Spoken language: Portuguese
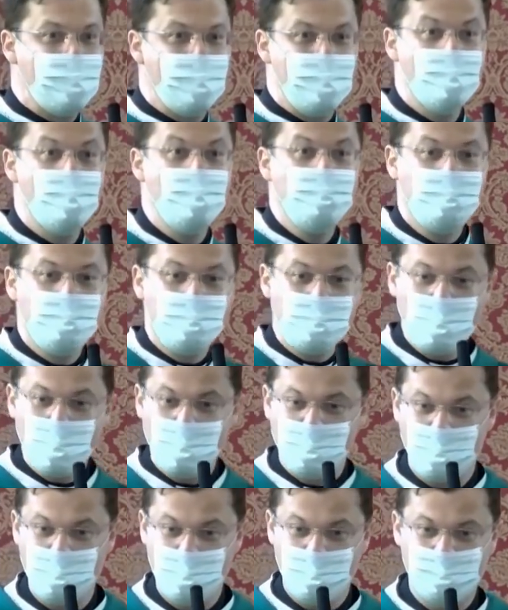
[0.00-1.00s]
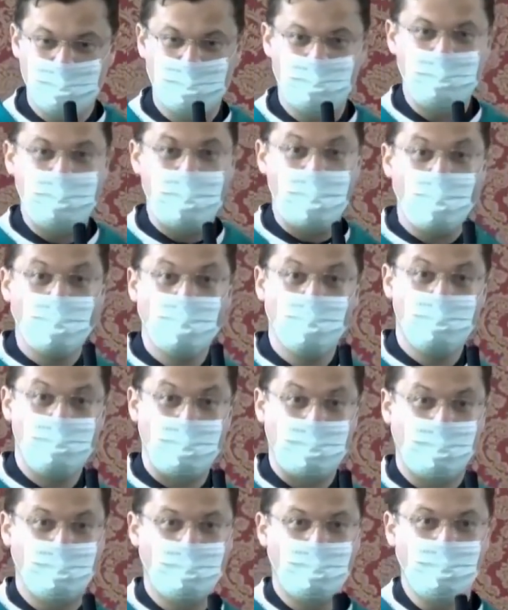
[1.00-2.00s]
Eu não ofereci algo
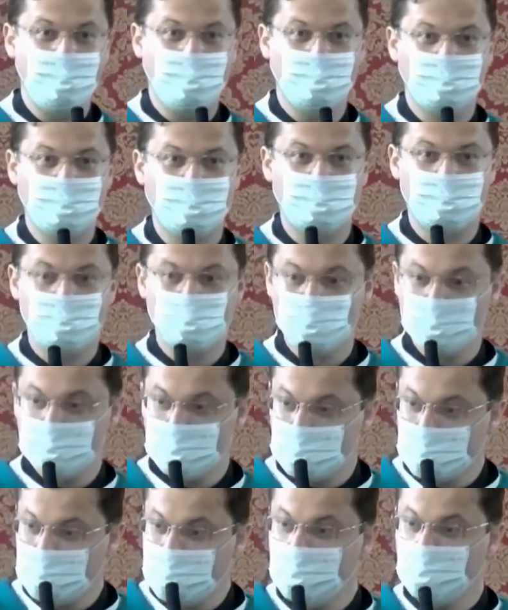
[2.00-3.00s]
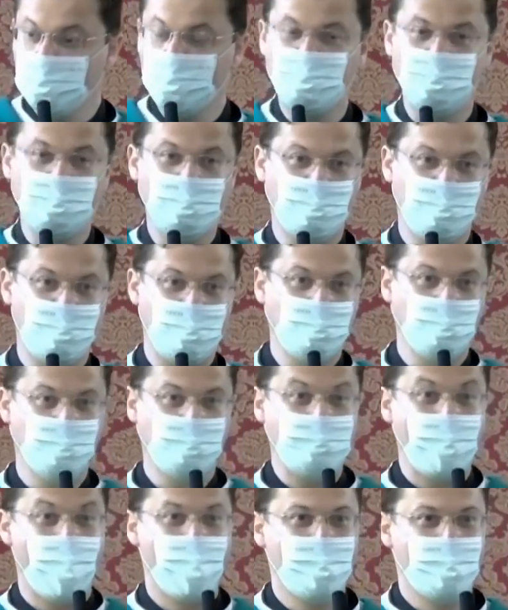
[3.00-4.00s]
para Deus que não tinha
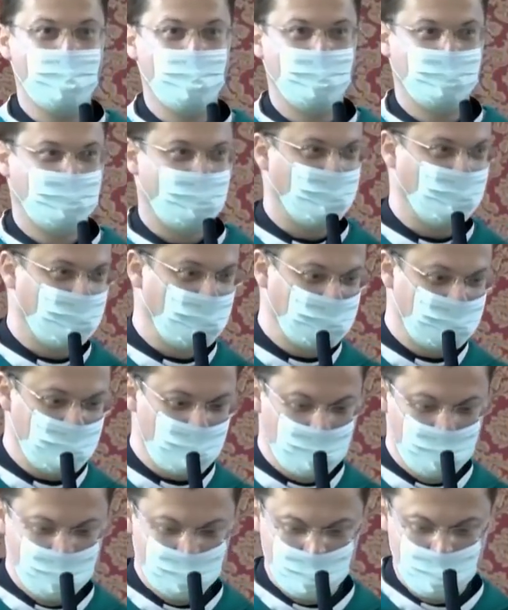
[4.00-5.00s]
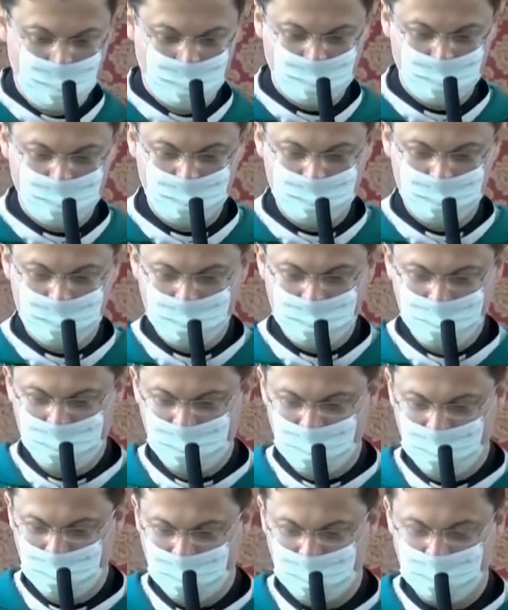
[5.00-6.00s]
valor. Talvez algumas pessoas estão
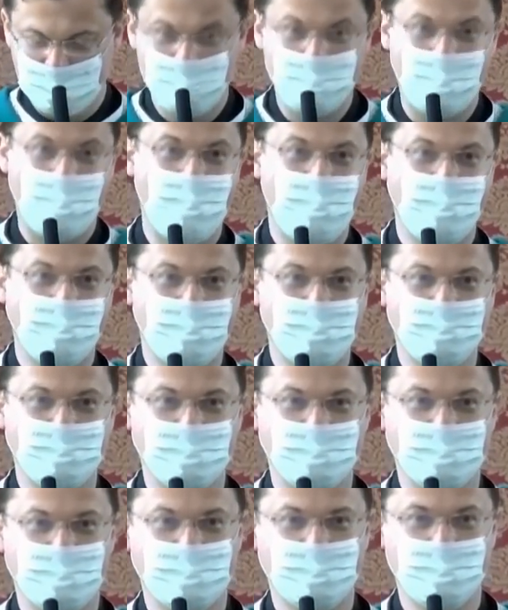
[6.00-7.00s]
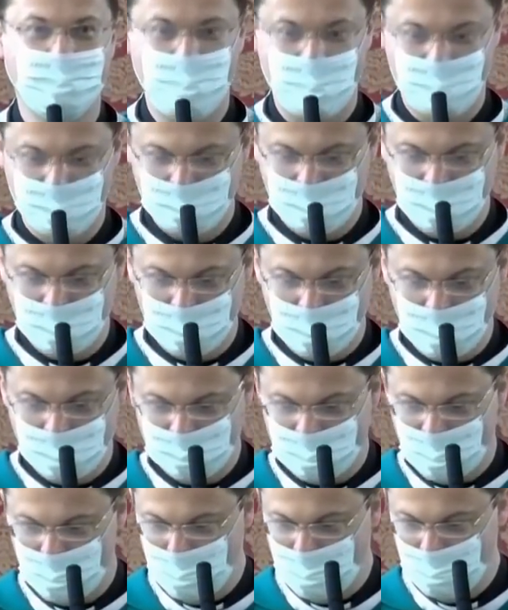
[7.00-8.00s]
dizendo assim, padre, se você soubesse o que era o
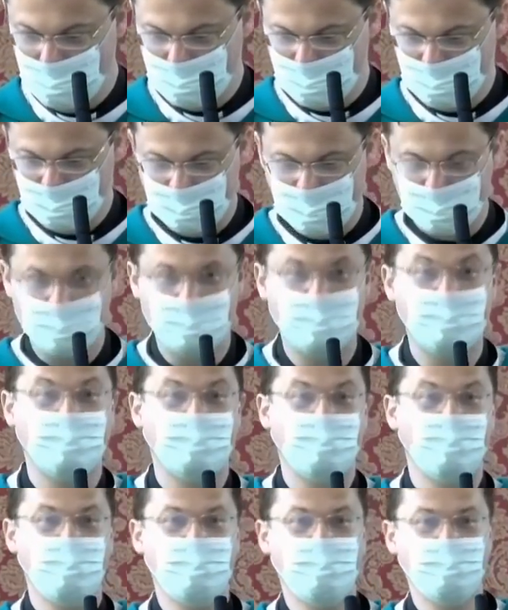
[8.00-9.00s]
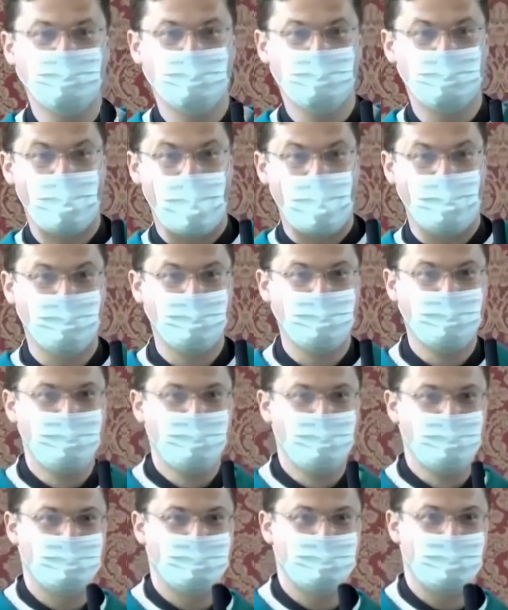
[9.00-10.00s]
casamento, você não estava dizendo isso, padre.
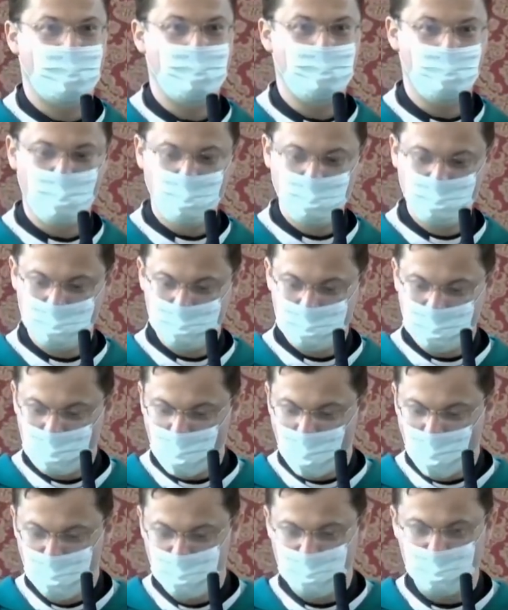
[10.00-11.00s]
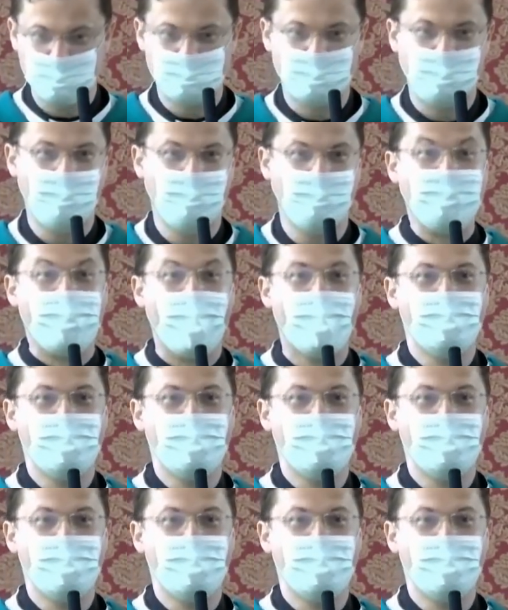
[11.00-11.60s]
Escapou de uma confusão.